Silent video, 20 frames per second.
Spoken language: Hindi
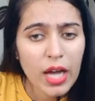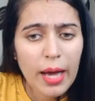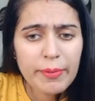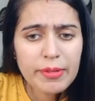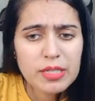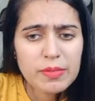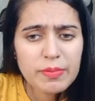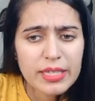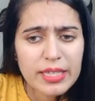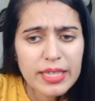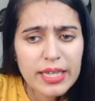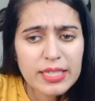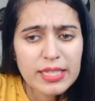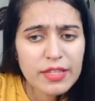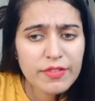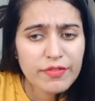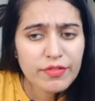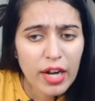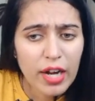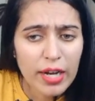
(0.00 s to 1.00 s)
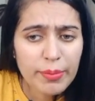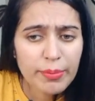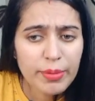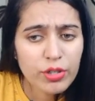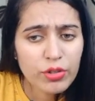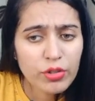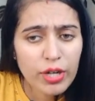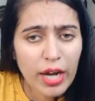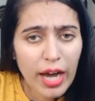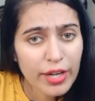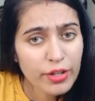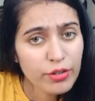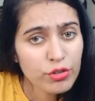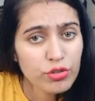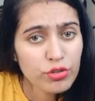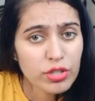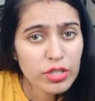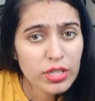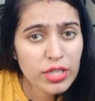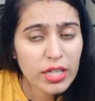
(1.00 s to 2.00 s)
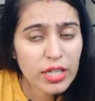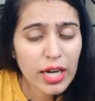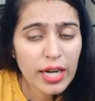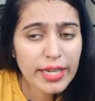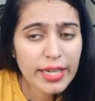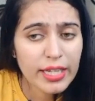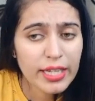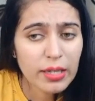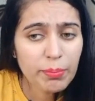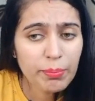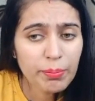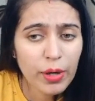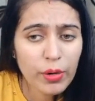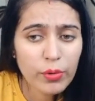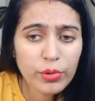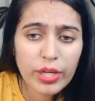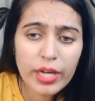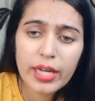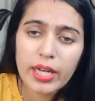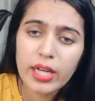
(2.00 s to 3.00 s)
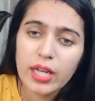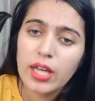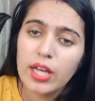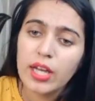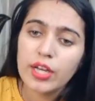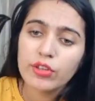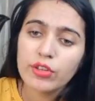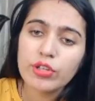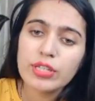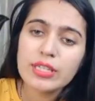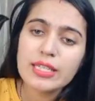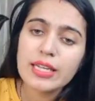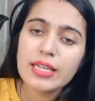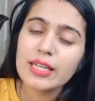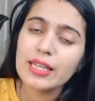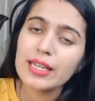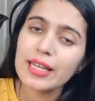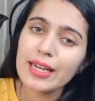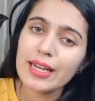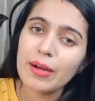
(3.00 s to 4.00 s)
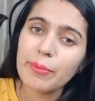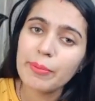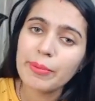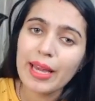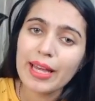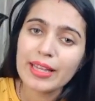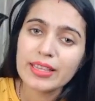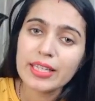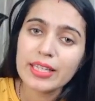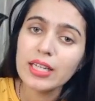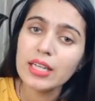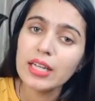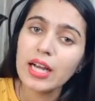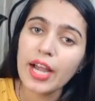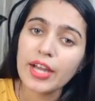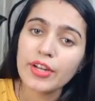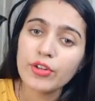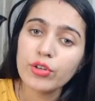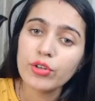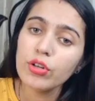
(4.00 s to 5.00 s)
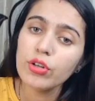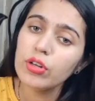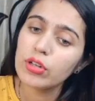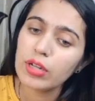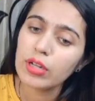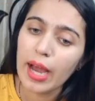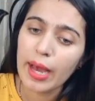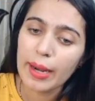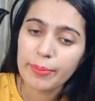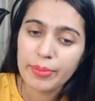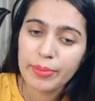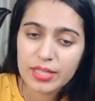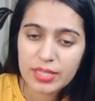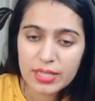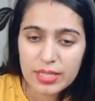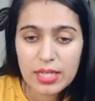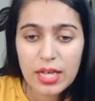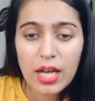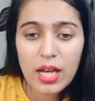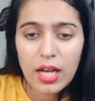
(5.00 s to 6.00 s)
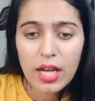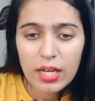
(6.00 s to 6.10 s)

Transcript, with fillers: अब इसमें क्या सिर्फ कार्बन और हाइड्रोजन ही का ही कंपाउंड है तो इसे इन्हें हम कहते हैं हाइड्रोकार्बन्स